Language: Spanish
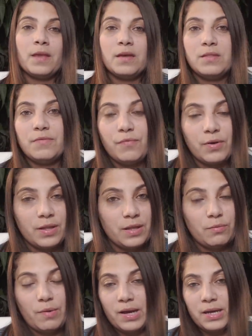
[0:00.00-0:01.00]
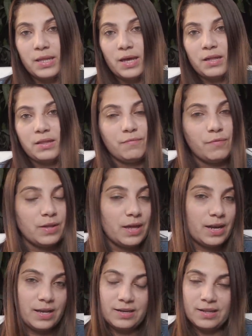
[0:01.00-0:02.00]
si fue de Nuevas Ideas, si fue de
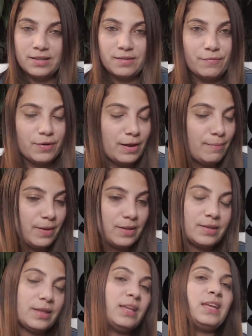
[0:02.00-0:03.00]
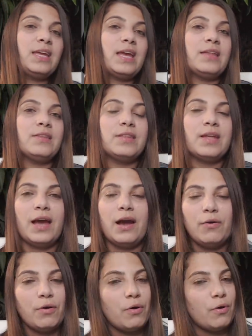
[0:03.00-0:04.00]
Arena, si fue del PS, quien sea,
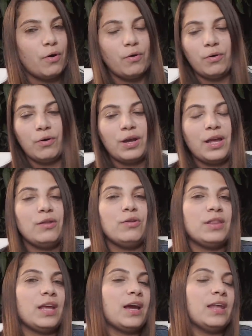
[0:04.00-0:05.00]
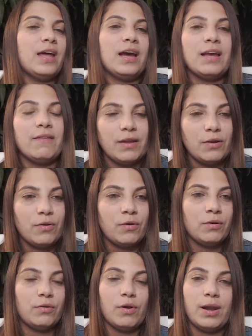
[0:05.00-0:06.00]
o, que no tenga nada que ver
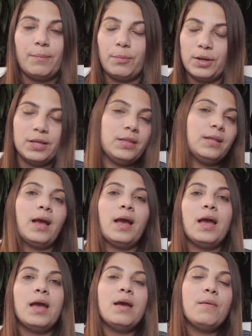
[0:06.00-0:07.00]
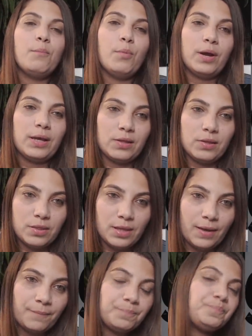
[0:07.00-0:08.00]
con, la política, pues quien
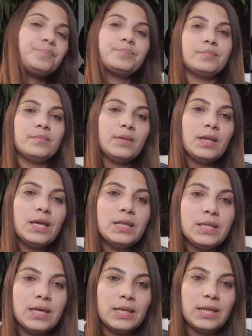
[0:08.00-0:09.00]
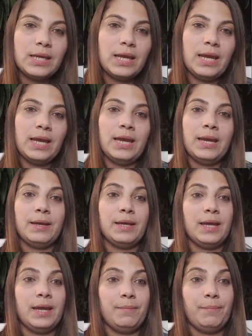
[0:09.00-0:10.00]
sea tiene que,
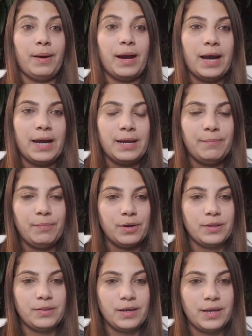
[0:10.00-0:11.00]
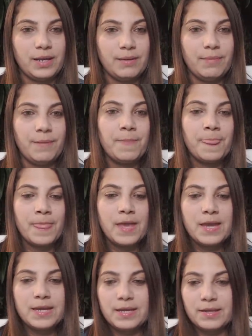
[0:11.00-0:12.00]
que pagar ese crimen.
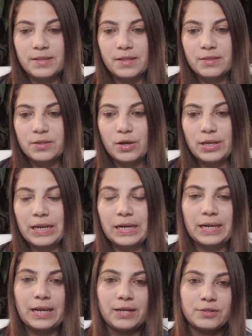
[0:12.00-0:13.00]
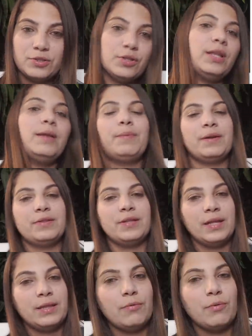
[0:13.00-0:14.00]
Y esa ha sido la reacción del
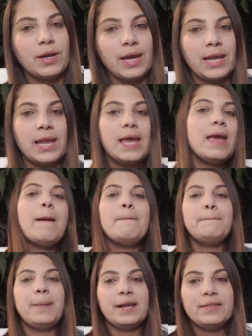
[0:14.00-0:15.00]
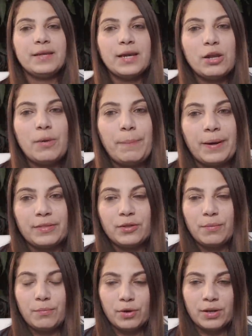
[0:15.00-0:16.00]
presidente Bukele. Parece que los
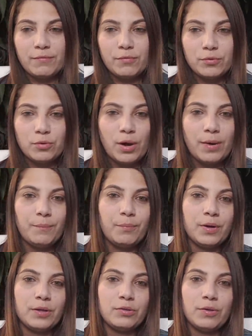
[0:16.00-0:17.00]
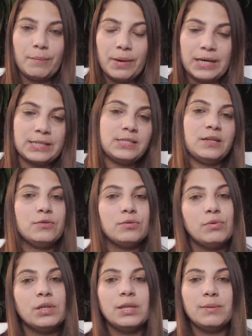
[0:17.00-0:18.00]
partidos moribundos han puesto en marcha su
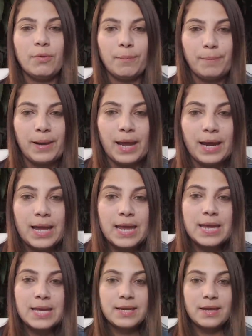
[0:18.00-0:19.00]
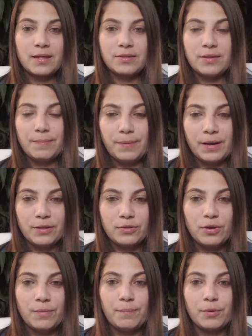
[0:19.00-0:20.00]
último plan. Qué
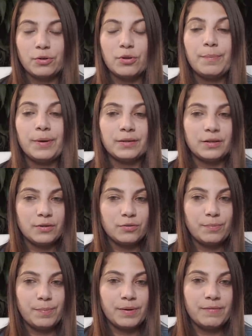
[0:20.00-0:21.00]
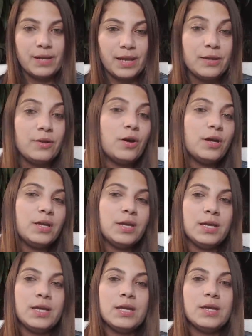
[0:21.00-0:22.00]
desesperación por no perder sus privilegios
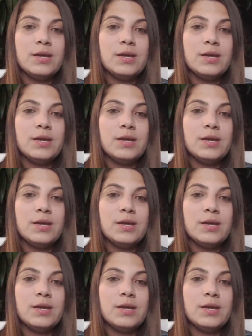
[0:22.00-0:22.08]
y